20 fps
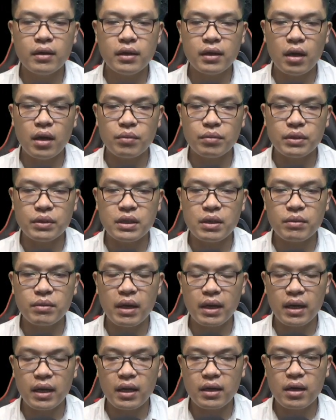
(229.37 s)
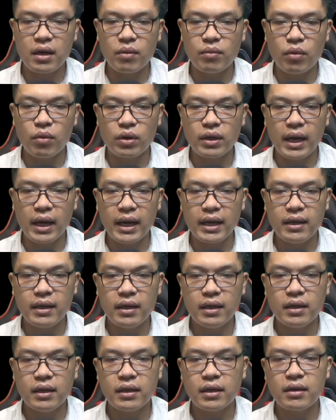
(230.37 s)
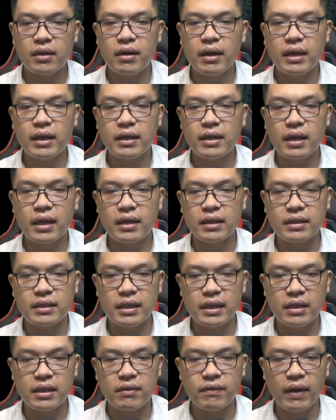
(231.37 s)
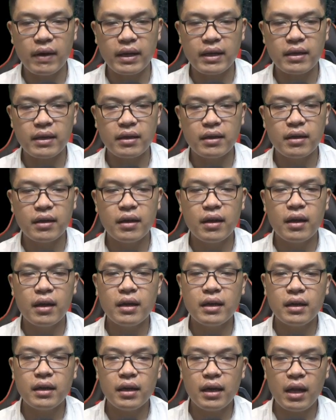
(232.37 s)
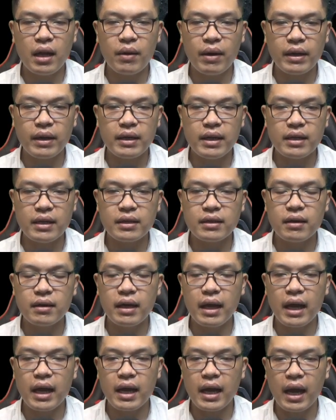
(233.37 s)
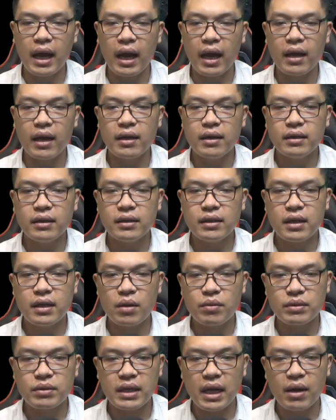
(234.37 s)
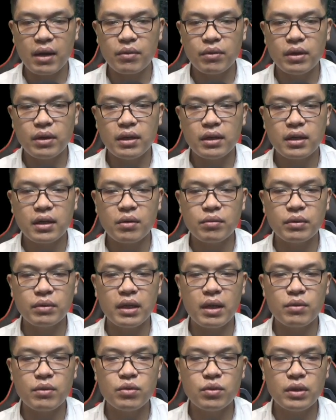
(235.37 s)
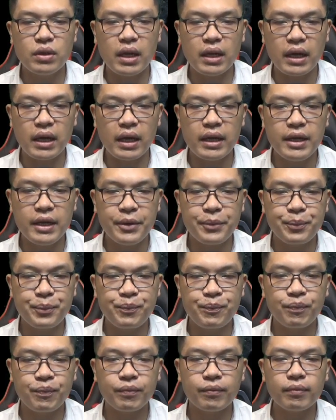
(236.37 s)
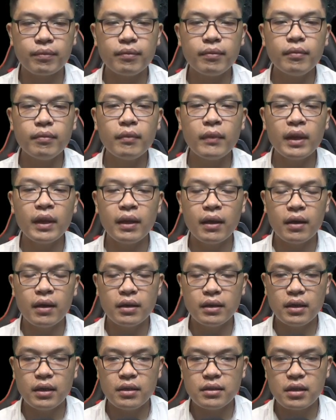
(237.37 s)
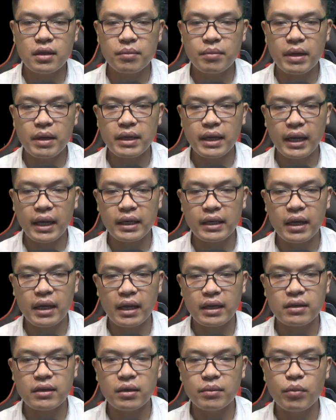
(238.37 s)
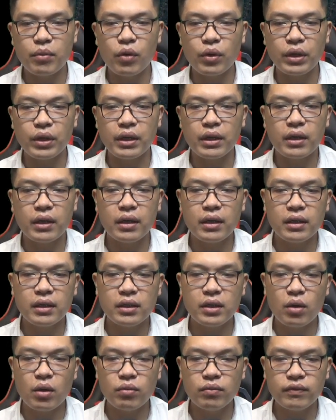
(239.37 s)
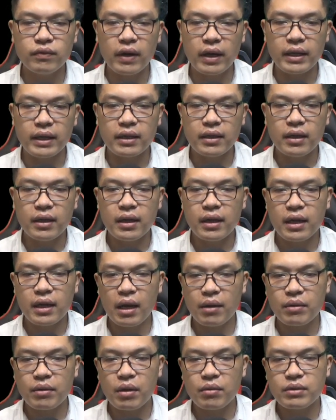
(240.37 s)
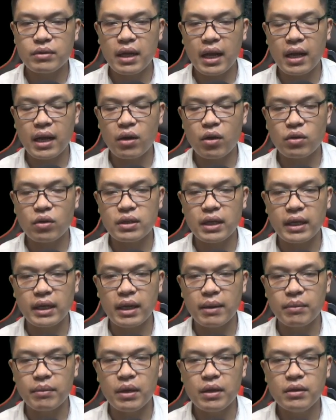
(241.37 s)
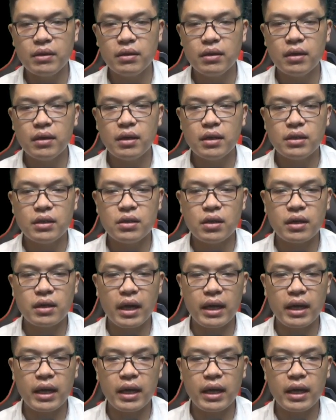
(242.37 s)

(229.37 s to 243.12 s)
Khổng Chiêu Thắng lắc đầu một cái, người cần gì như vậy? Lao Hải Điền cười ha hả, không sao, không thiếu chút tiền ấy. Lữ Dực bên cạnh lại cười bồi, đúng vậy, Lão Thiếu Gia có sản nghiệp lớn, trước